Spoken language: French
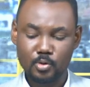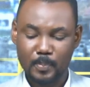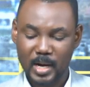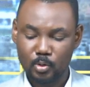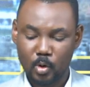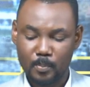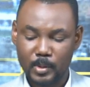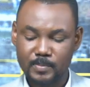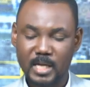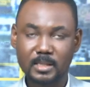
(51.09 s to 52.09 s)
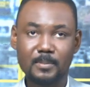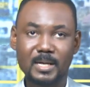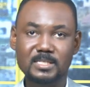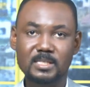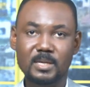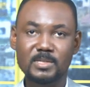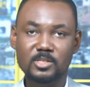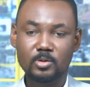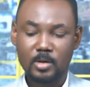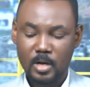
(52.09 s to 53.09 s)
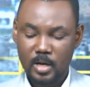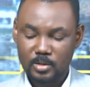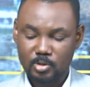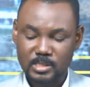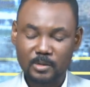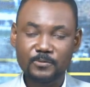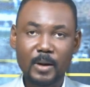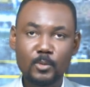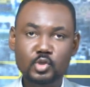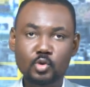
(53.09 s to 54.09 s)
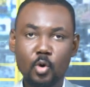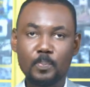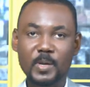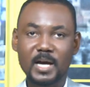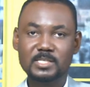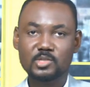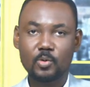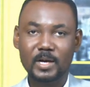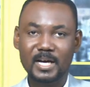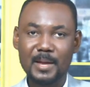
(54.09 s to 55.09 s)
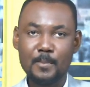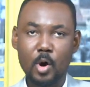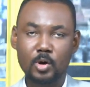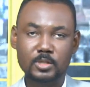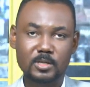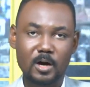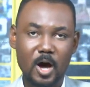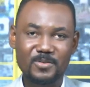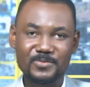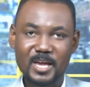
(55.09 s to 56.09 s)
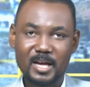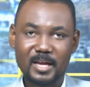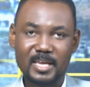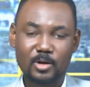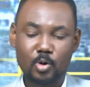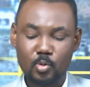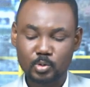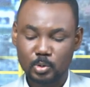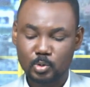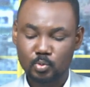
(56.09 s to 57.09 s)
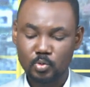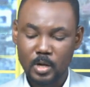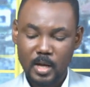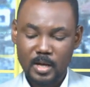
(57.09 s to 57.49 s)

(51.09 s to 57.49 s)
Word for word: Nous parlerons en première thématique d'émission de cette fameuse opération crée morte envers et contre tout.